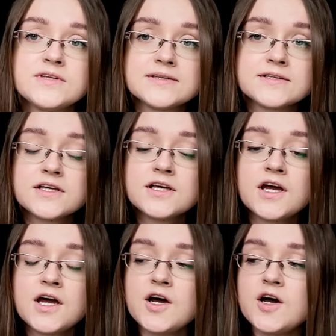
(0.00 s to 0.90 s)

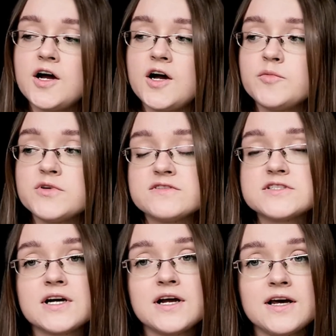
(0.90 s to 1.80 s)
motanki,
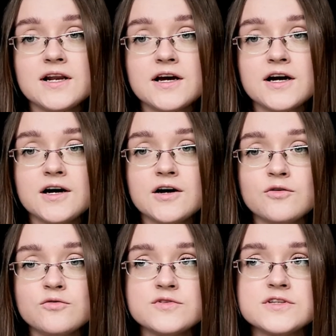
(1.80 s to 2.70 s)
ponieważ taka
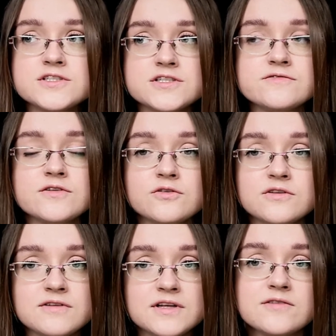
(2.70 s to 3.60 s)
lalka również jest
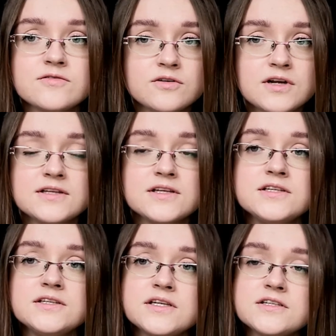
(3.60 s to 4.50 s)
wykonywana w
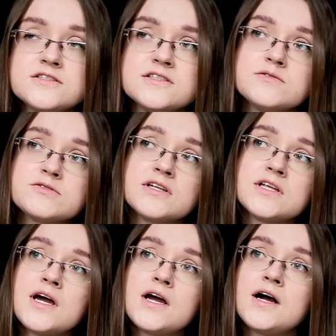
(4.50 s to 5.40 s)
konkretnej intencji, na
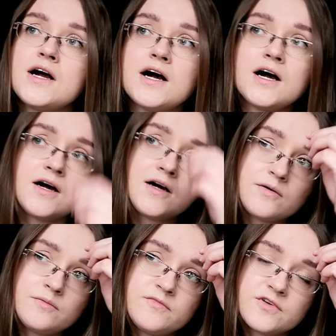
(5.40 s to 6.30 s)
przykład
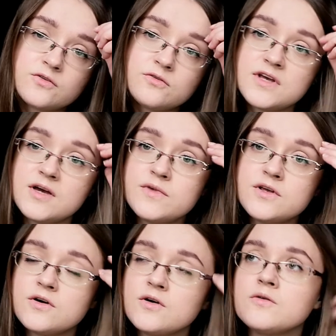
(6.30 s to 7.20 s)

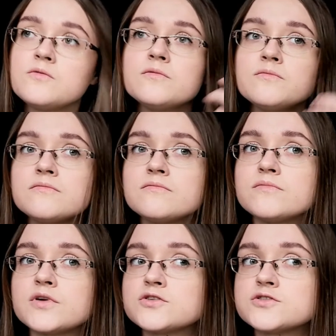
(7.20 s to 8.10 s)
wykonujemy ją
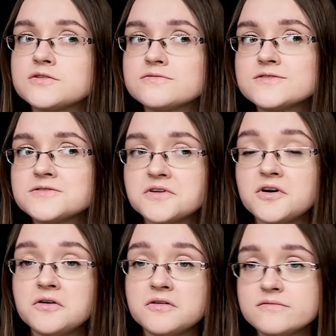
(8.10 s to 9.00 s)
prosząc
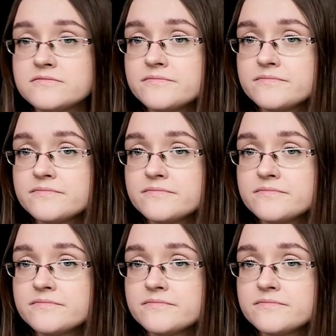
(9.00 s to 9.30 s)
o